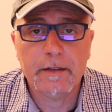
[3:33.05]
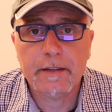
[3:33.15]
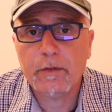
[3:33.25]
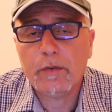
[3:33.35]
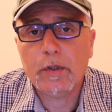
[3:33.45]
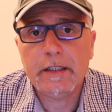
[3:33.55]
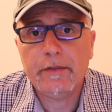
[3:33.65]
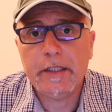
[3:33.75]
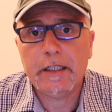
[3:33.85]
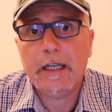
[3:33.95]
Se voi volete
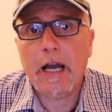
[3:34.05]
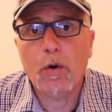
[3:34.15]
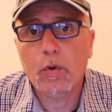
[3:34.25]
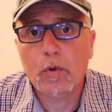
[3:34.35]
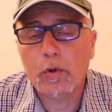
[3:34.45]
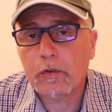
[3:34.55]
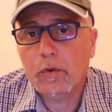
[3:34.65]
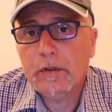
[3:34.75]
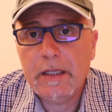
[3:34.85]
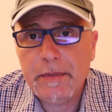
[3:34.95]
venire a un
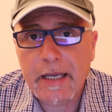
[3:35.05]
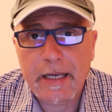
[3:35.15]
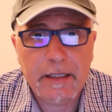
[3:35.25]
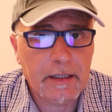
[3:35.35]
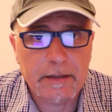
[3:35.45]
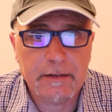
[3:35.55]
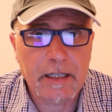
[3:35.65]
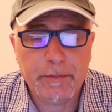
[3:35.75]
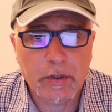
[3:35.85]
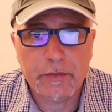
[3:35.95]
corso dei miei, ad
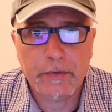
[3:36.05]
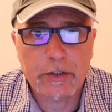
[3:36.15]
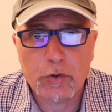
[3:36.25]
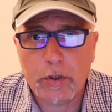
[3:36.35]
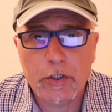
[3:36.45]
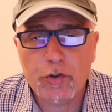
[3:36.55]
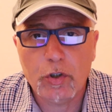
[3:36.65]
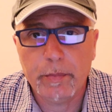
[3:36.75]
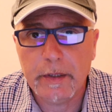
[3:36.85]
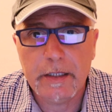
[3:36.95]
esempio, che faccio in
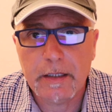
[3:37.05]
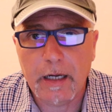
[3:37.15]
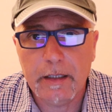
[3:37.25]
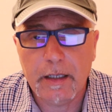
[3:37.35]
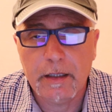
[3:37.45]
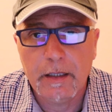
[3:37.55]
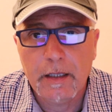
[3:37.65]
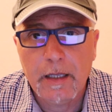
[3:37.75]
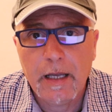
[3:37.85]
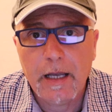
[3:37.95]
giro per l'Italia,
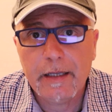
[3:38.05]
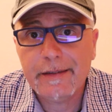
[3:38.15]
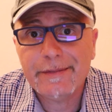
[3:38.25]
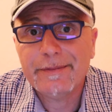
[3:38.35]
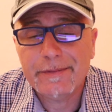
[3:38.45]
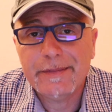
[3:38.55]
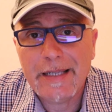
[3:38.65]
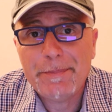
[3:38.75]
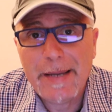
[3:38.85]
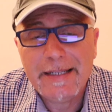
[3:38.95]
eh,
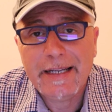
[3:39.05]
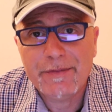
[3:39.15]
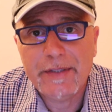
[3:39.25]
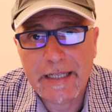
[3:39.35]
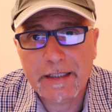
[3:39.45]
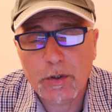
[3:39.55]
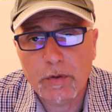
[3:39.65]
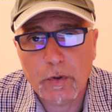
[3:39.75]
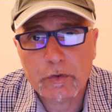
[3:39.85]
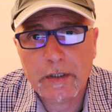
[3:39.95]
è bene che veniate col
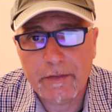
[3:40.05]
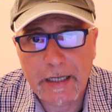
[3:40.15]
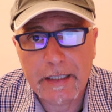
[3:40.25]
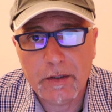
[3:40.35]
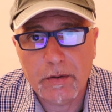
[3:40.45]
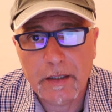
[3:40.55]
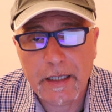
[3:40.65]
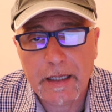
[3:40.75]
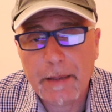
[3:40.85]
vostro cavallo, eh?